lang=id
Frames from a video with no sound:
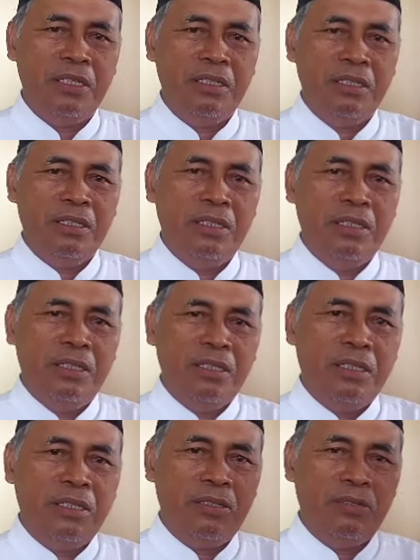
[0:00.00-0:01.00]
Hmm.
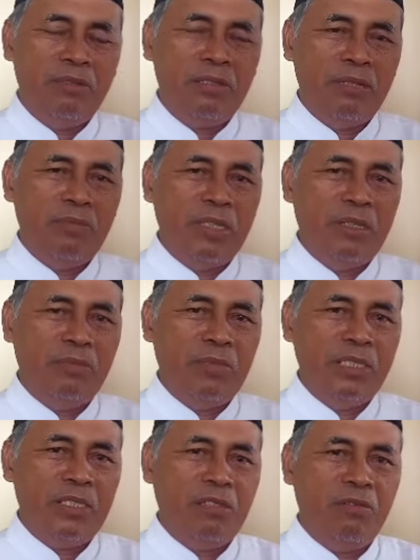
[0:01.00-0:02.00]
Itu kami
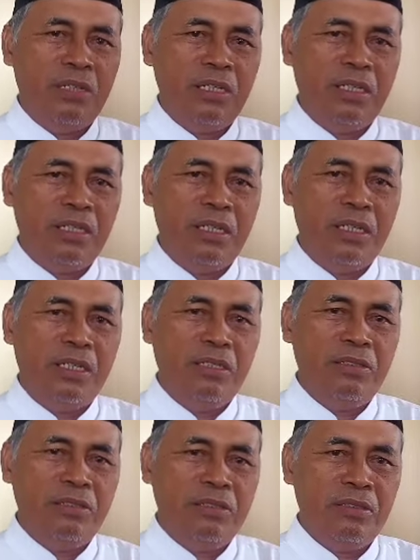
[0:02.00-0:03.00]
menjadwalkan
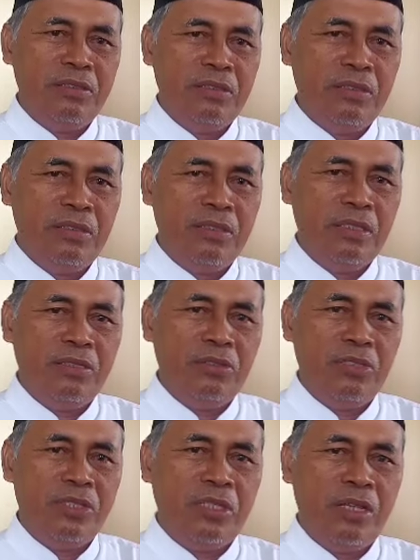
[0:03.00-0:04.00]
itu
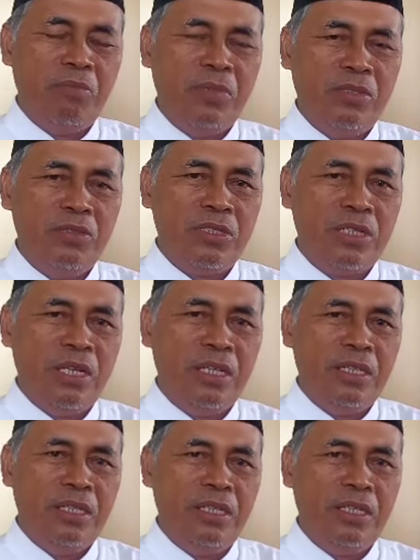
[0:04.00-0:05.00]
setiap minggu
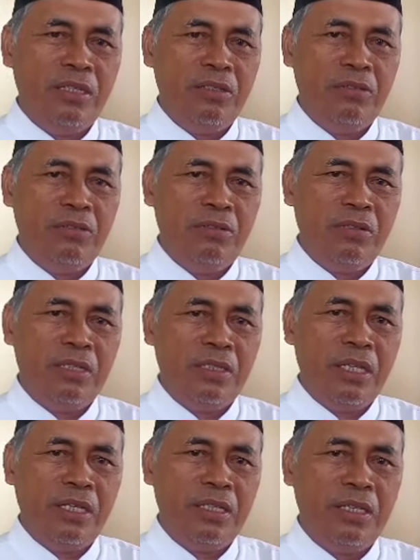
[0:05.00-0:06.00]
sekali itu
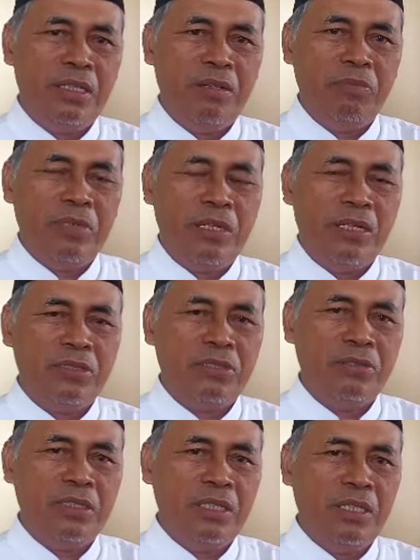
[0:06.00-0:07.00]
kegiatannya
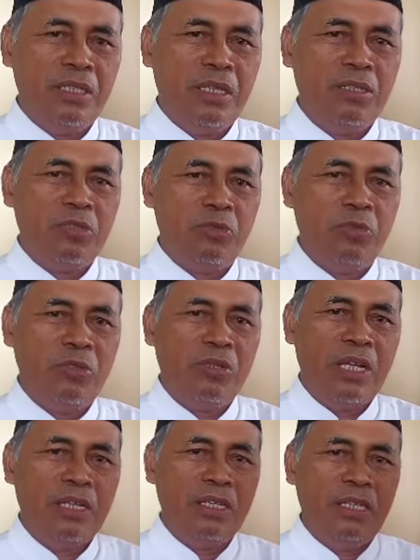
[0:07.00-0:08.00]
berlangsung sekitar 10
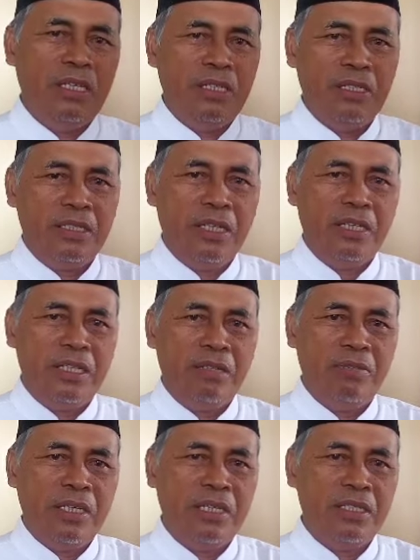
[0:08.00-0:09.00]
kali
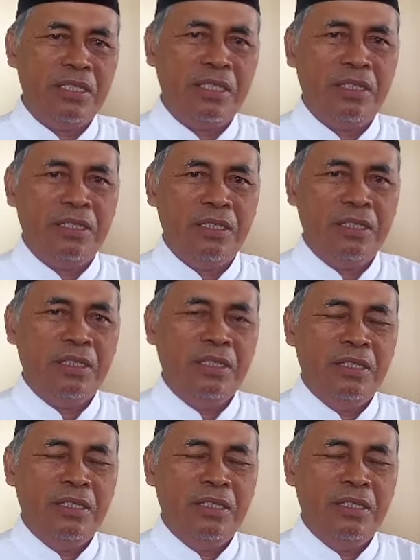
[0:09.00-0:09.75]
kegiatan manasik. Hmm.